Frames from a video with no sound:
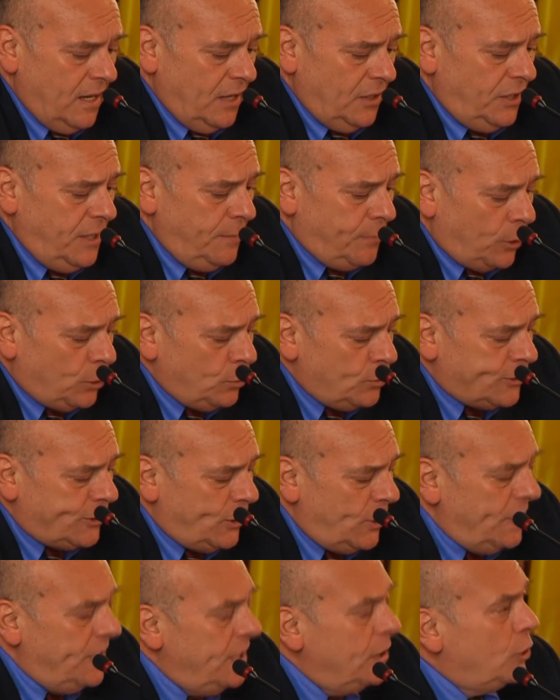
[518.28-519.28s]
di
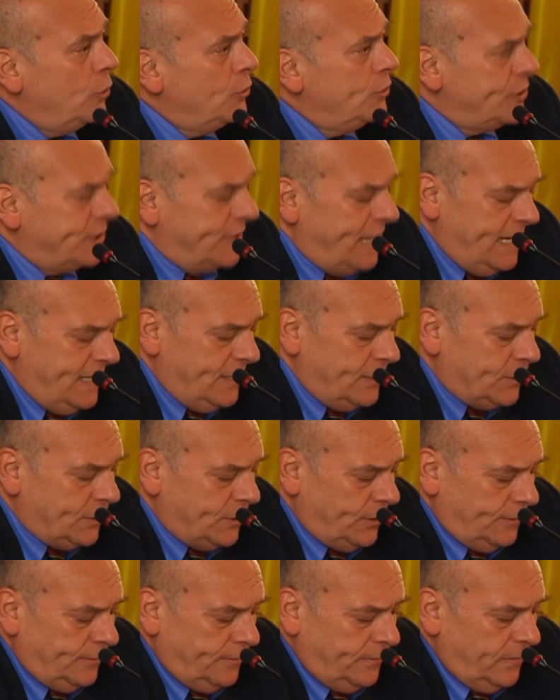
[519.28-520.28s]
produzione di
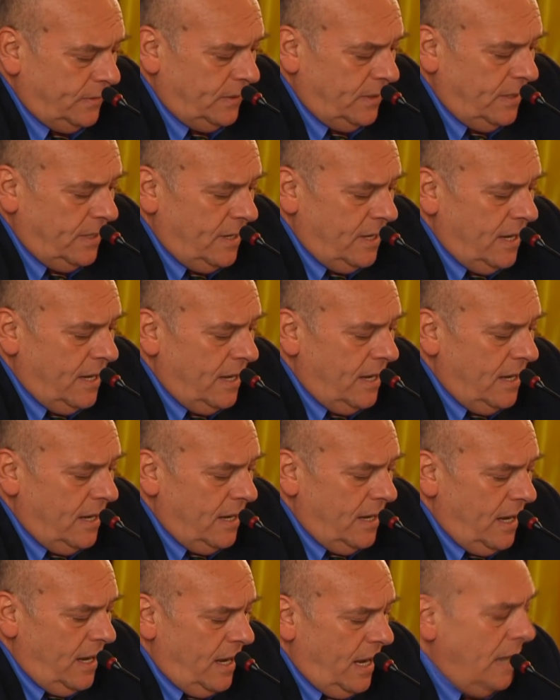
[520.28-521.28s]
consenso
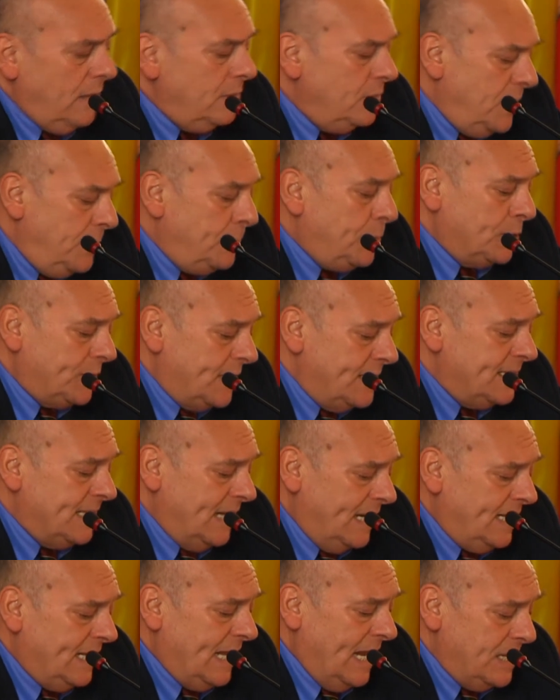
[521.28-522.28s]
e di
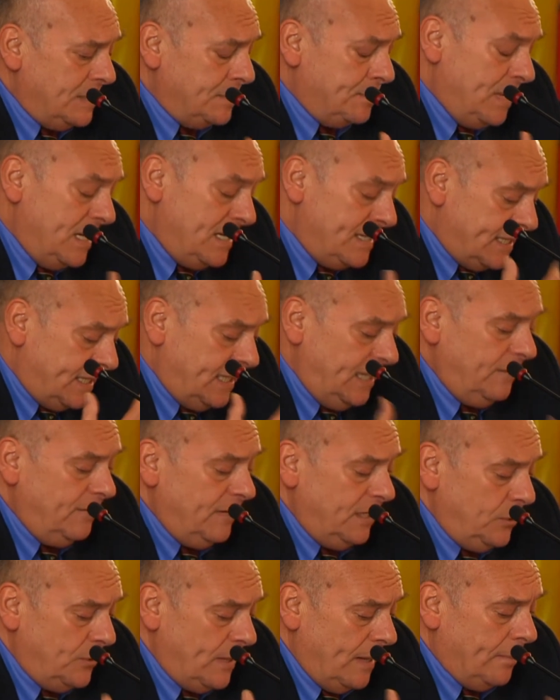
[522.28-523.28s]
potenzialità
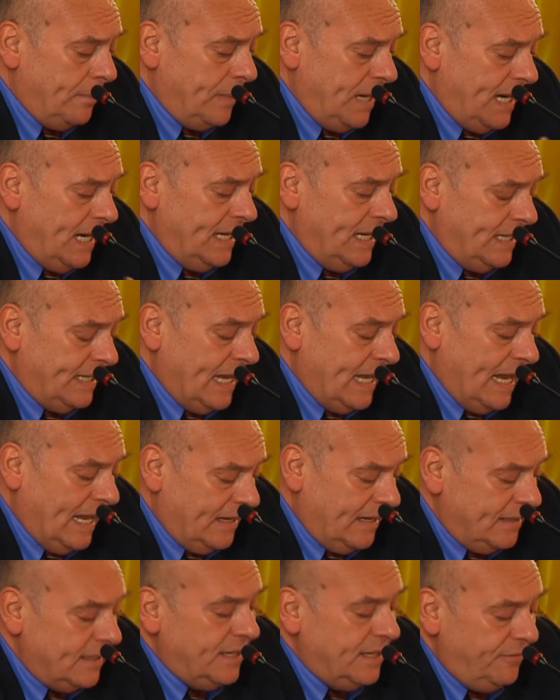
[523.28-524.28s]
espensive di una
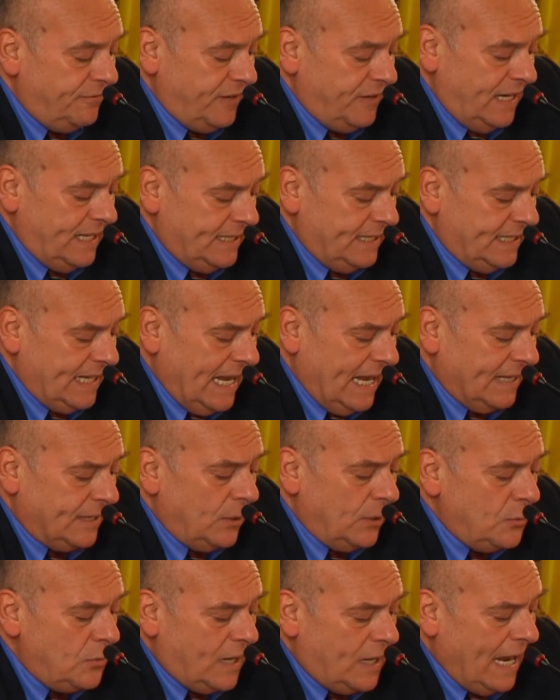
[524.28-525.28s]
penalità
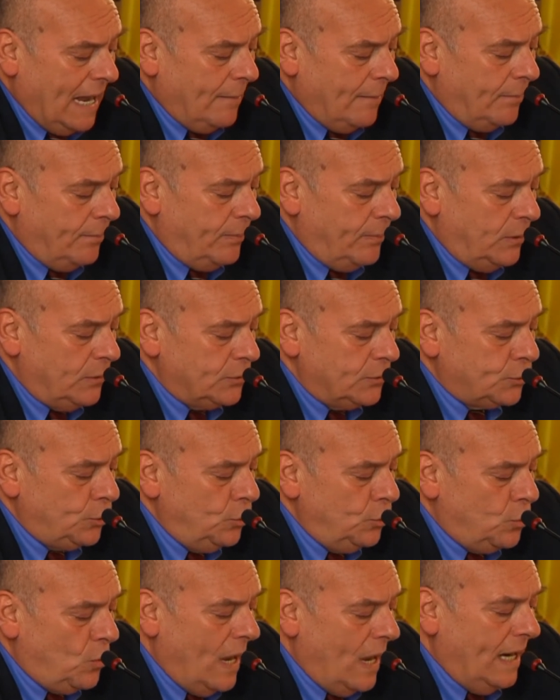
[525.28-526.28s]
differenziata, un campo
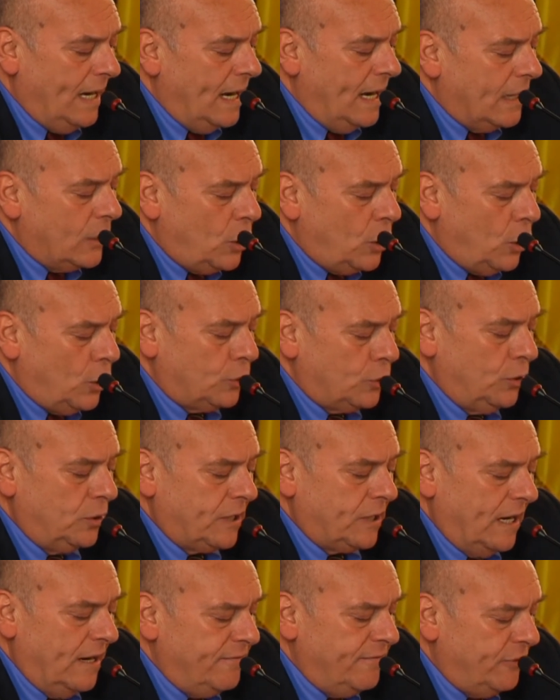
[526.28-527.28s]
sul quale l'accordo
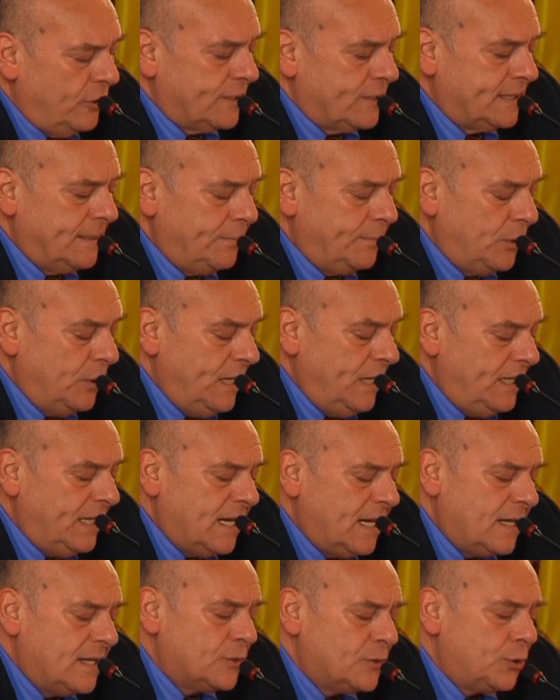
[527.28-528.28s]
tra le forze
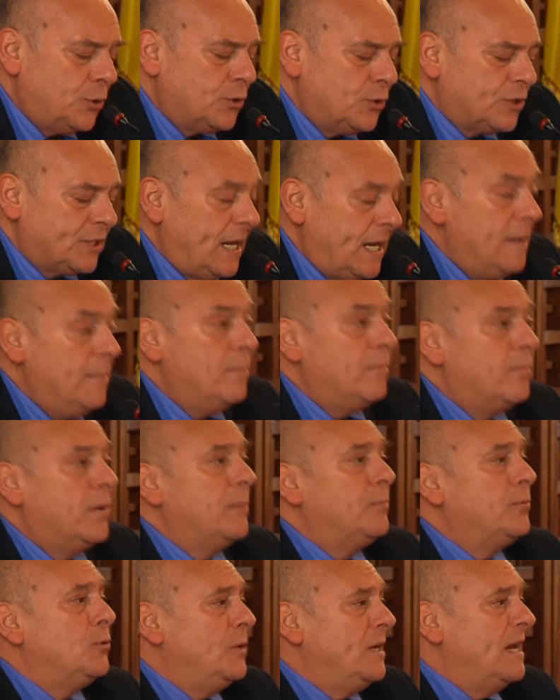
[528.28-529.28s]
politiche, che sono
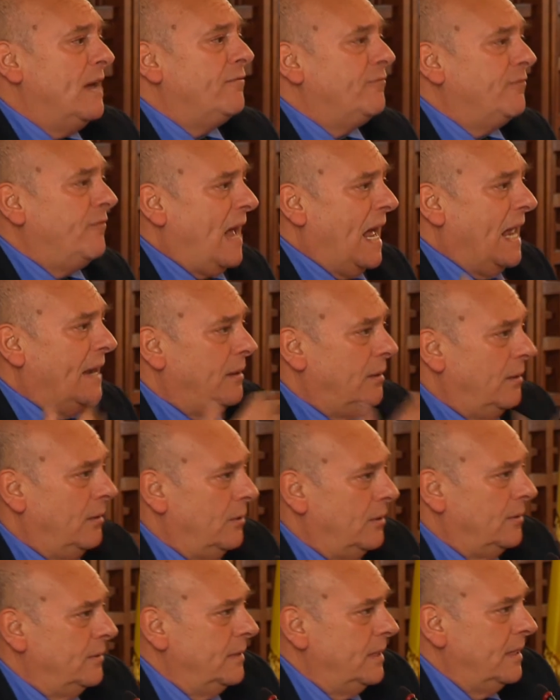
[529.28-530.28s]
sempre più in
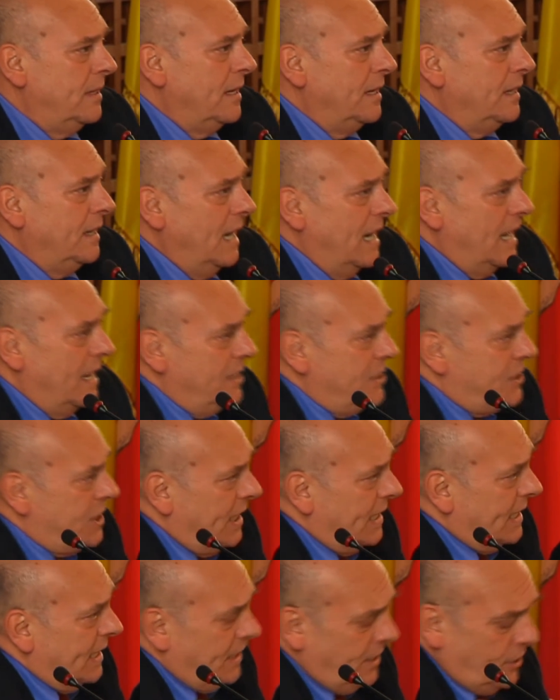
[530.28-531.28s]
affanno nella
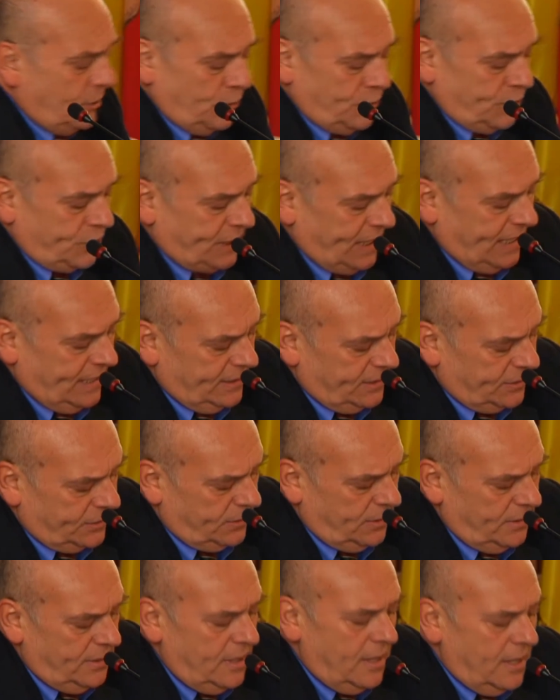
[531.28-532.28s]
ricerca di consenso,